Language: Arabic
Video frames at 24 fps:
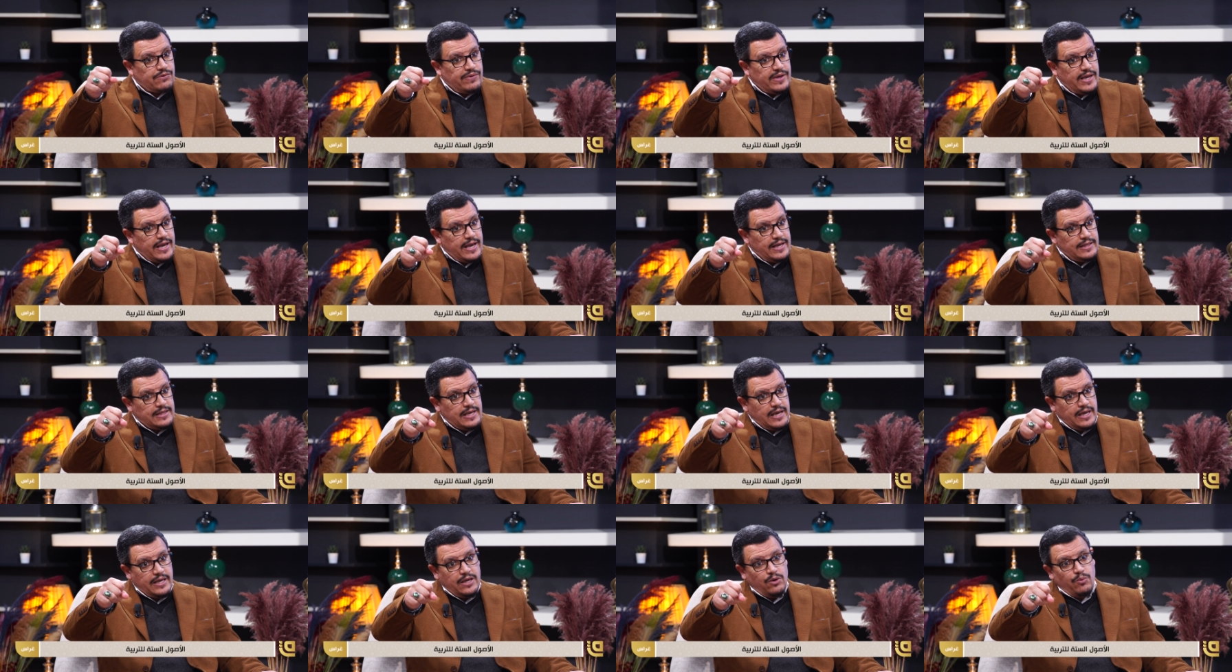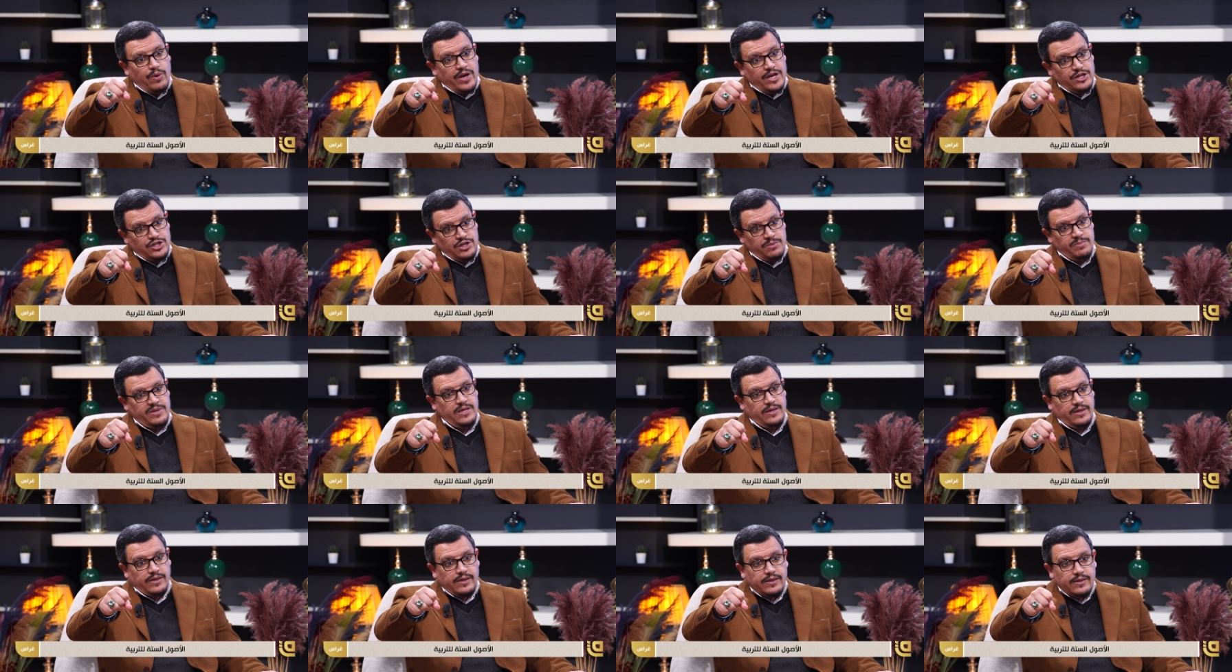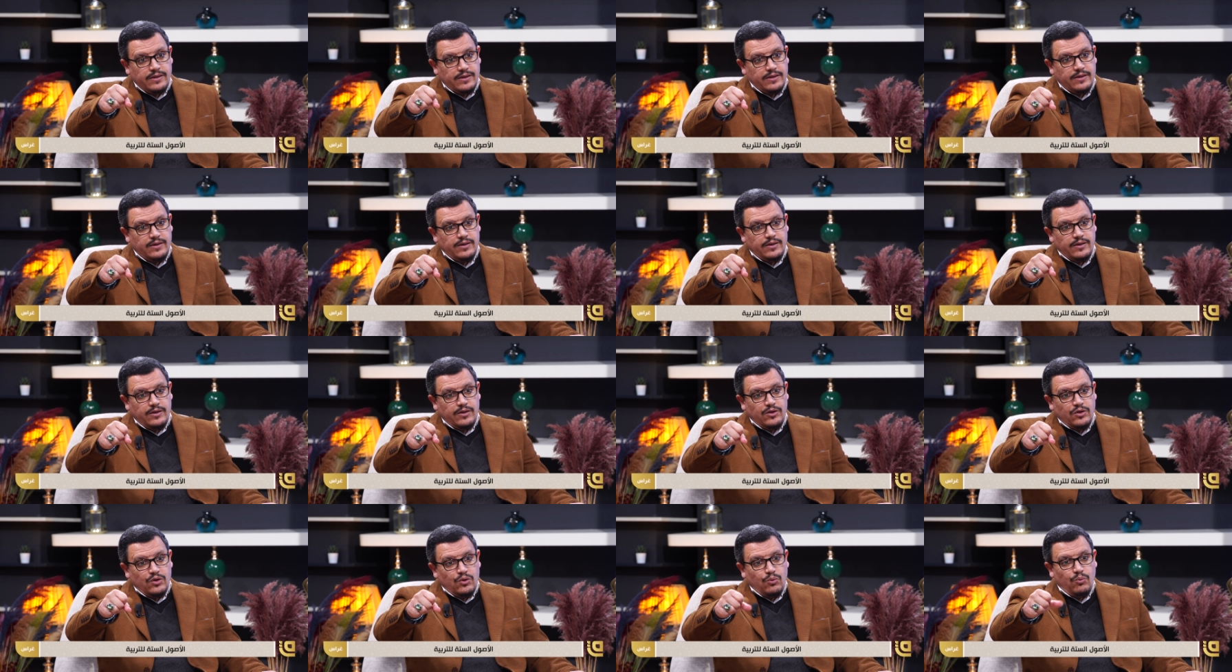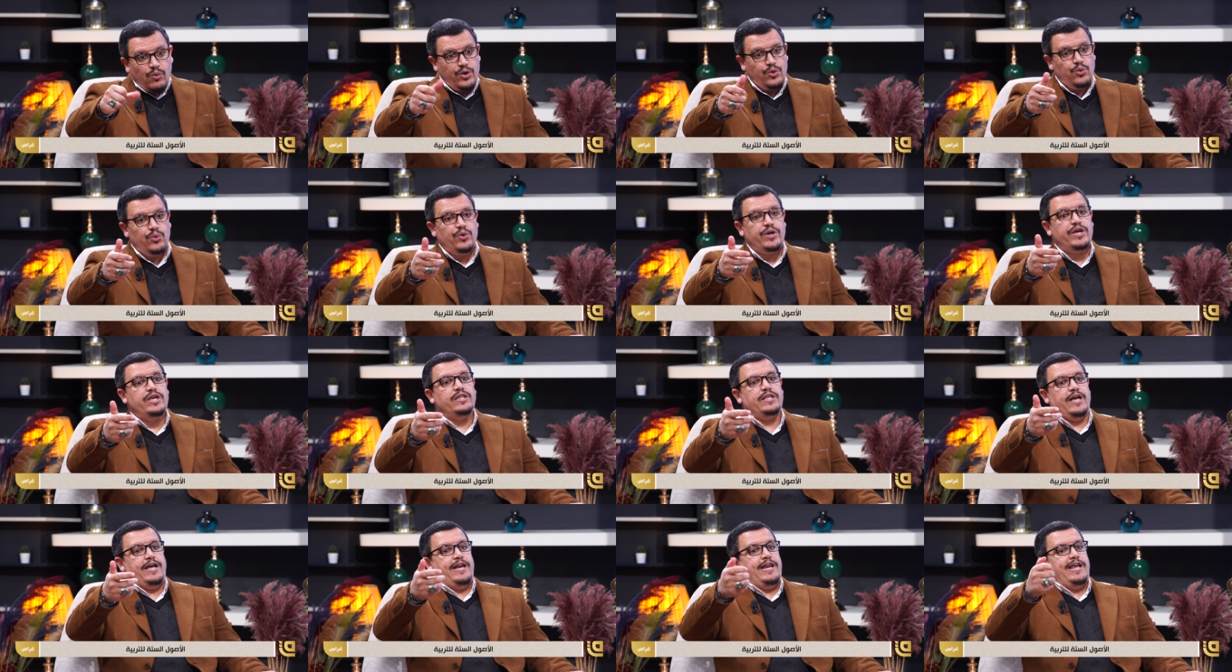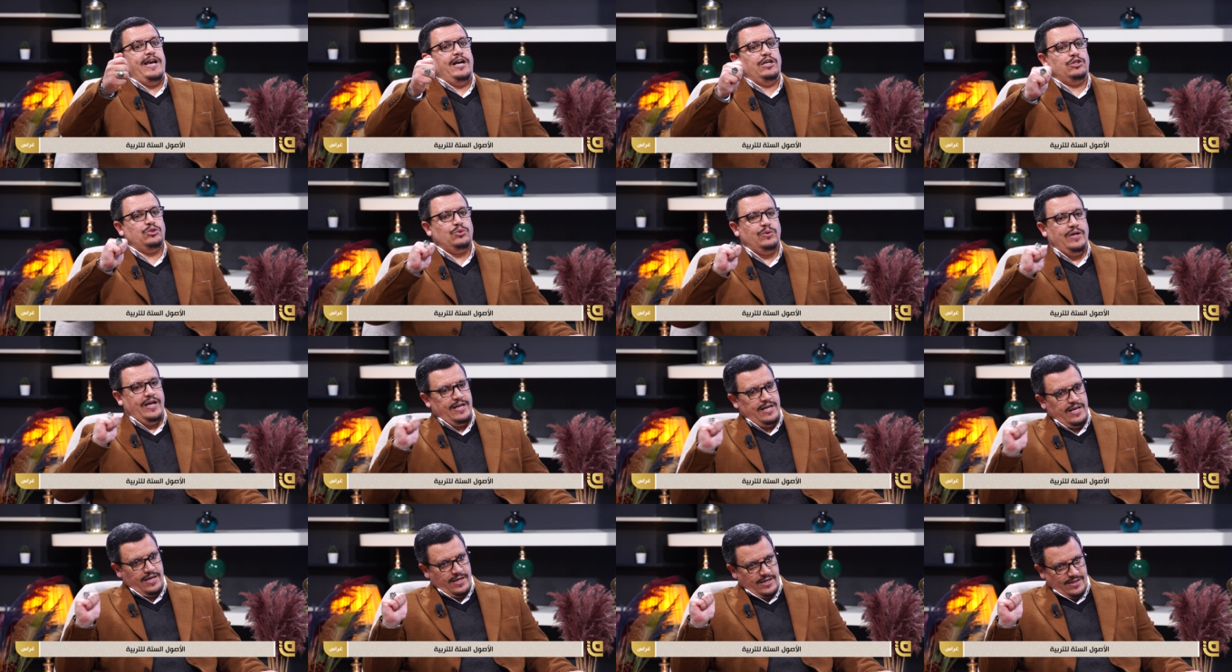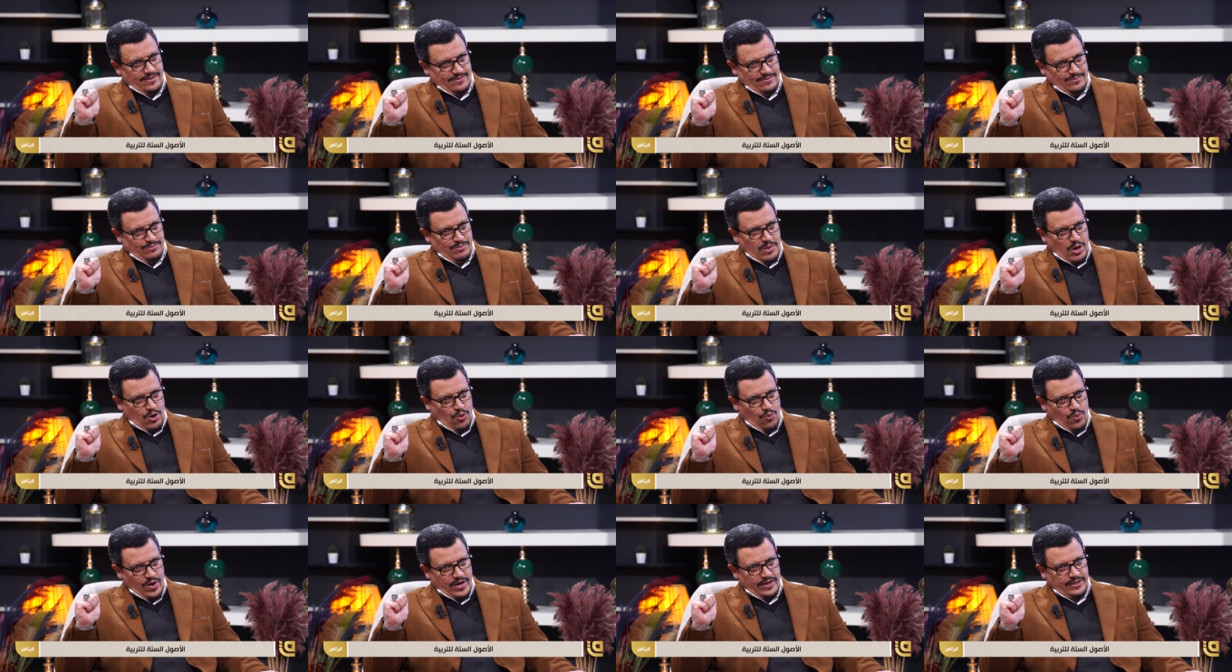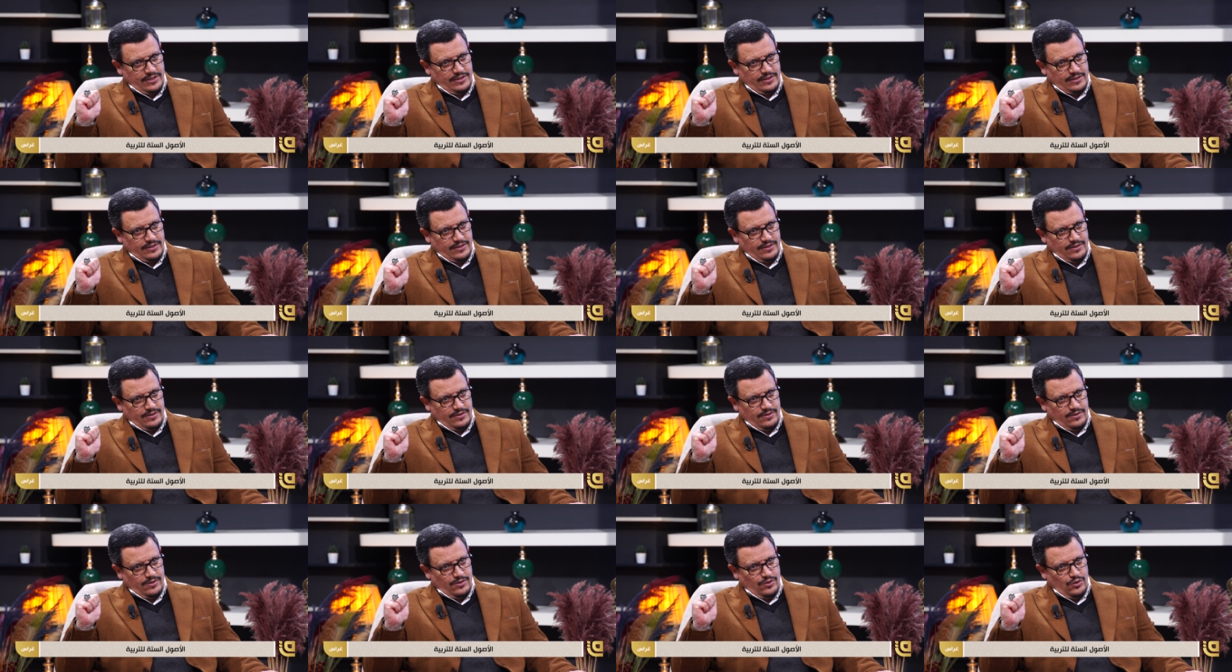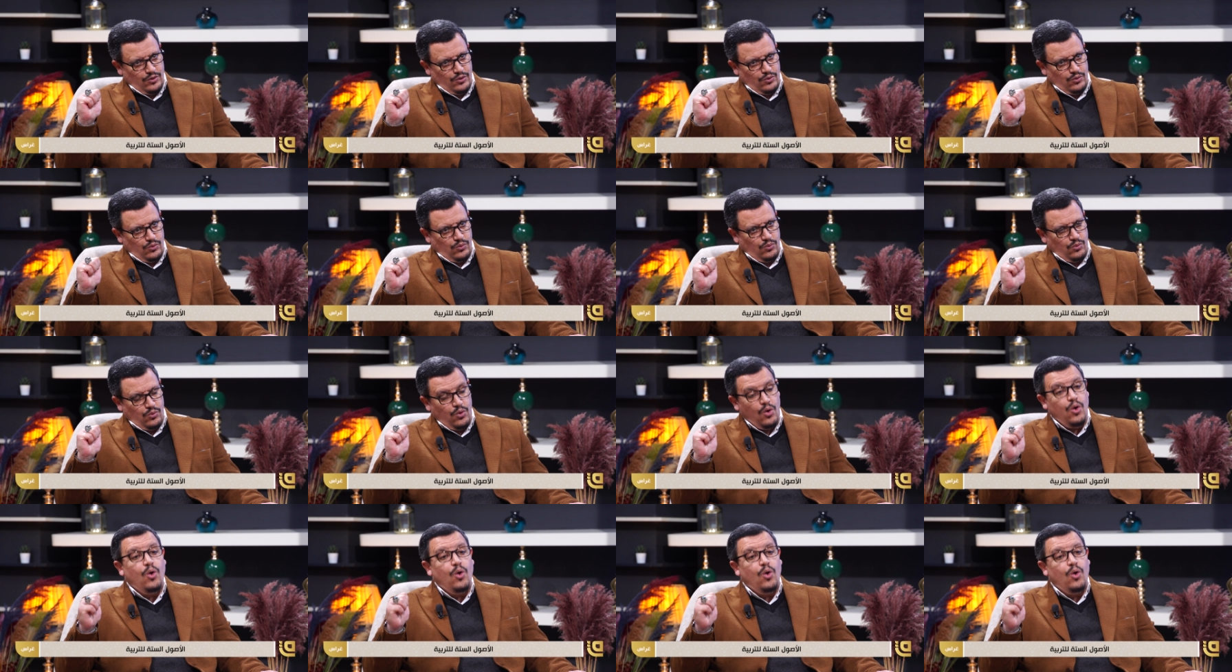في أداء واجبه ويريد أن يحصل على ما هو أكثر, أكثر من حقه